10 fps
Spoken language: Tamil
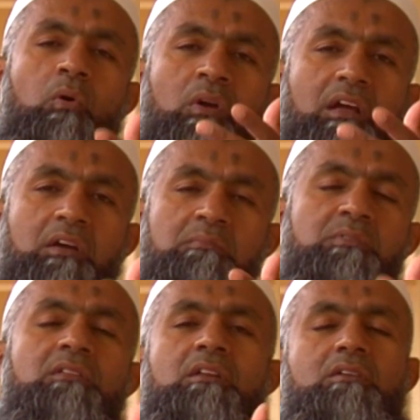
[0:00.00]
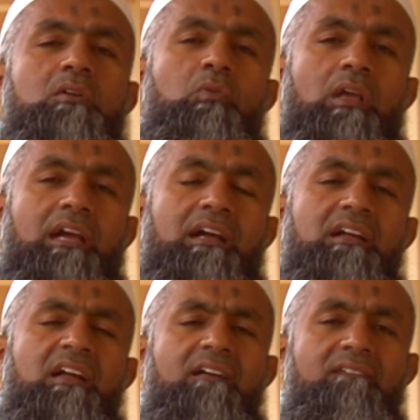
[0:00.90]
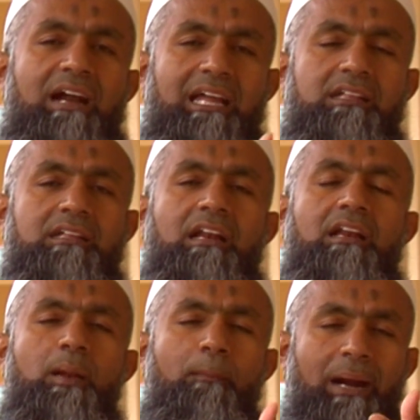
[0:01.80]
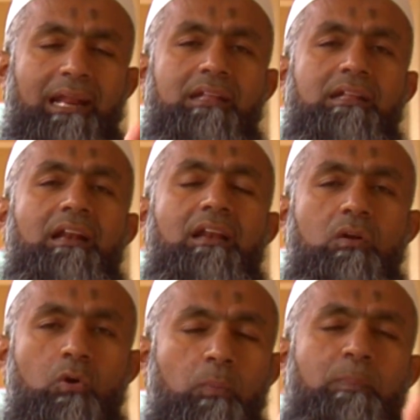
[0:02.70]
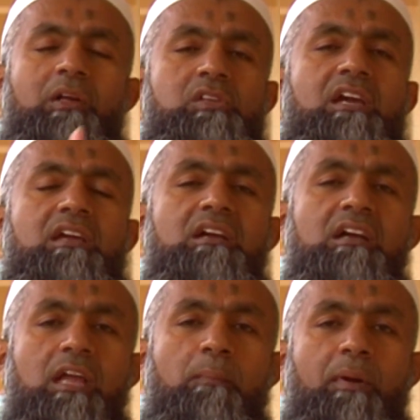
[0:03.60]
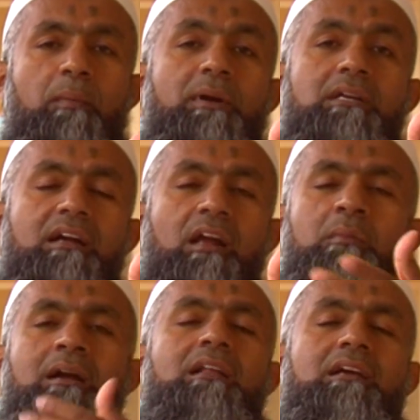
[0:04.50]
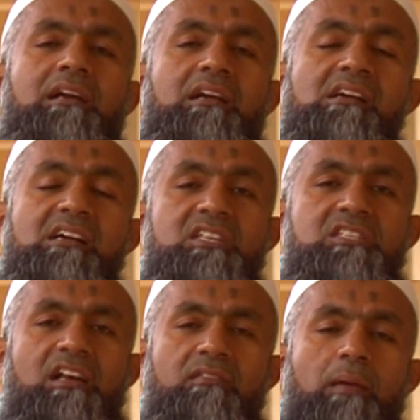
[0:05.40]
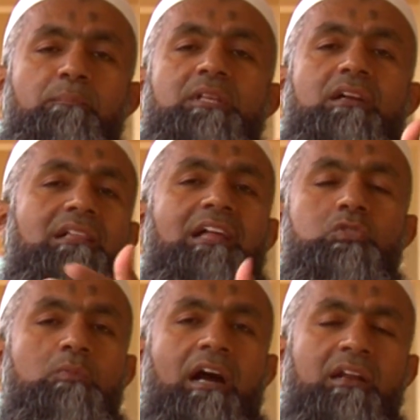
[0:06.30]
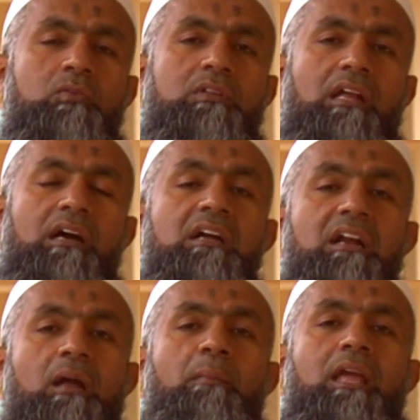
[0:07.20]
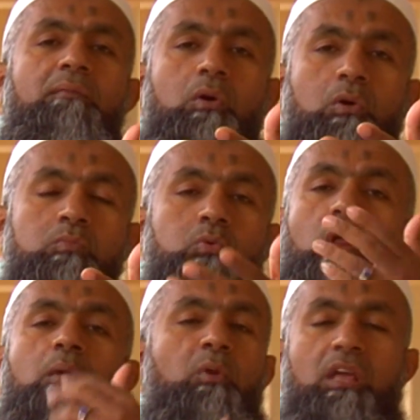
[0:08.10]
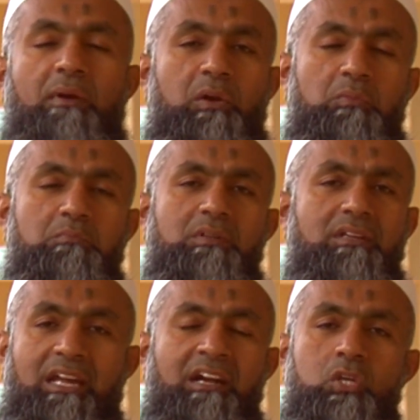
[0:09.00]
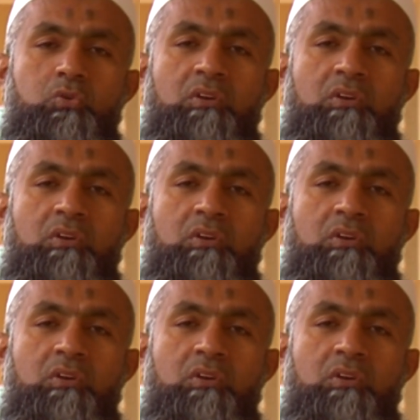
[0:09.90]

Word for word: உங்களுக்கும் தந்திருக்கக்கூடிய வளத்தில் பணத்தில் ஒரு பகுதியை இப்படிப்பட்ட கர்மங்களுக்கு செலவழிப்பதற்கு அல்லாஹ் சுஹான் தாலா நம் அனைவருக்கும் துணை புரிய வேண்டும் ஏனென்று